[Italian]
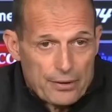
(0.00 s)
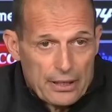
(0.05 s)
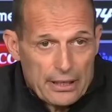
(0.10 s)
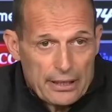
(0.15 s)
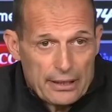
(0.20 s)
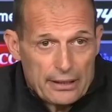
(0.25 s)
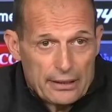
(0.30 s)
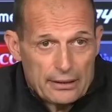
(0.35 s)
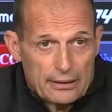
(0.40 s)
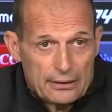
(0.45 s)

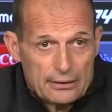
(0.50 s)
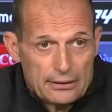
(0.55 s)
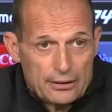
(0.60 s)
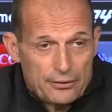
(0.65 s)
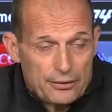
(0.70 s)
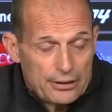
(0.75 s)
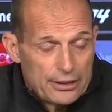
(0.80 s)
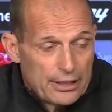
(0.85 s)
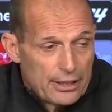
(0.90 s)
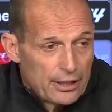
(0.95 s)
eh, di
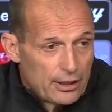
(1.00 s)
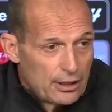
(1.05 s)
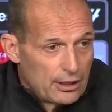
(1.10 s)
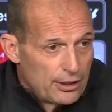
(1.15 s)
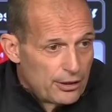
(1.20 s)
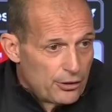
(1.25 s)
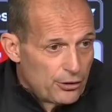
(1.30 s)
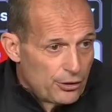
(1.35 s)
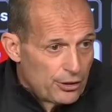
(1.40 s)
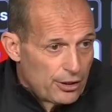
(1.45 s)
vedere
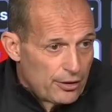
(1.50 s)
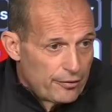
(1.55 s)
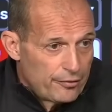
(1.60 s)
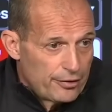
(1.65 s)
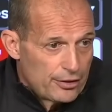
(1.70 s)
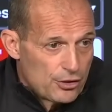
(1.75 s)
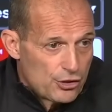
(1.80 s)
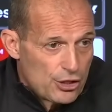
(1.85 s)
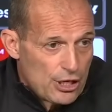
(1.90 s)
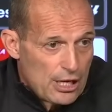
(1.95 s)
gli errori che
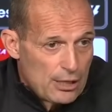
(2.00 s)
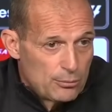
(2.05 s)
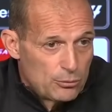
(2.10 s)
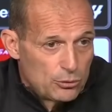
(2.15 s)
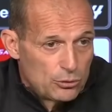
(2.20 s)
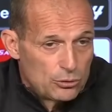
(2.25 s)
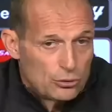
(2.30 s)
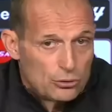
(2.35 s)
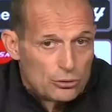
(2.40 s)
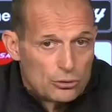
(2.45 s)

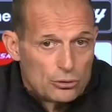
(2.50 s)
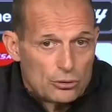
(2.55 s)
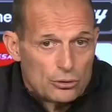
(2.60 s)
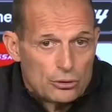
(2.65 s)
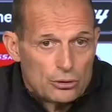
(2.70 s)
facciamo